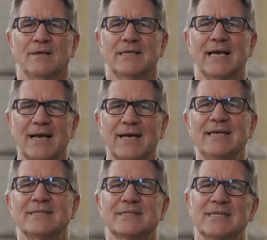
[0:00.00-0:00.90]
Der
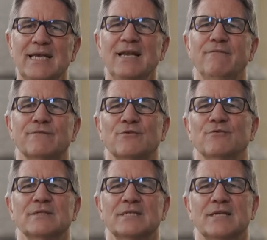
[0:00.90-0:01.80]
Geist hilft
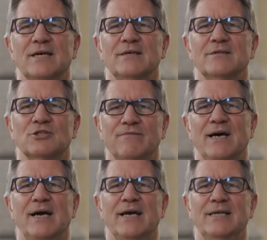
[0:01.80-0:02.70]
unserer
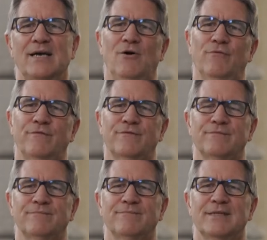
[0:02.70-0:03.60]
Schwachheit auf.
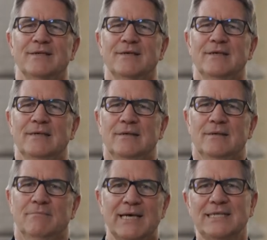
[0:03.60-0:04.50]

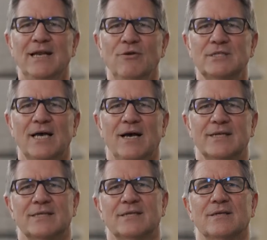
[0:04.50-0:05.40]
Martin Luther
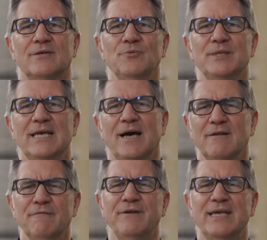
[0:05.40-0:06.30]
hat über die
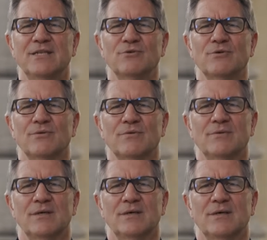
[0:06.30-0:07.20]
Anfechtung
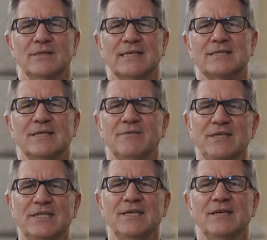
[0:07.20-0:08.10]
das
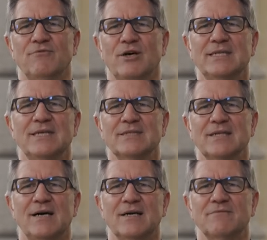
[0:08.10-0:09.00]
gewichtige Wort
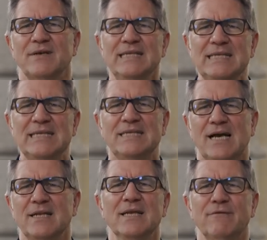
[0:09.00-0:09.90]
gesagt, wer nicht
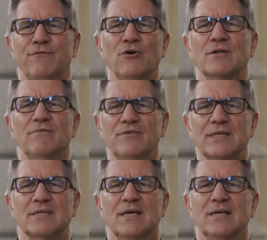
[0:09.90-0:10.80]
angefochten
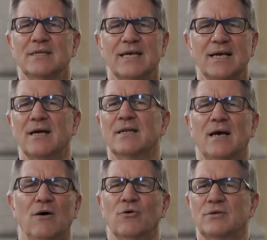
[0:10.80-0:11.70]
wird, der kann
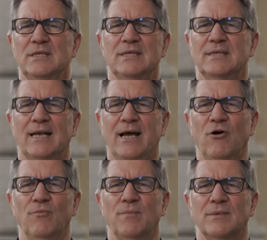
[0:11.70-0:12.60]
auch nicht
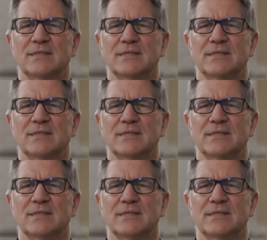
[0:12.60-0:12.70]
glauben.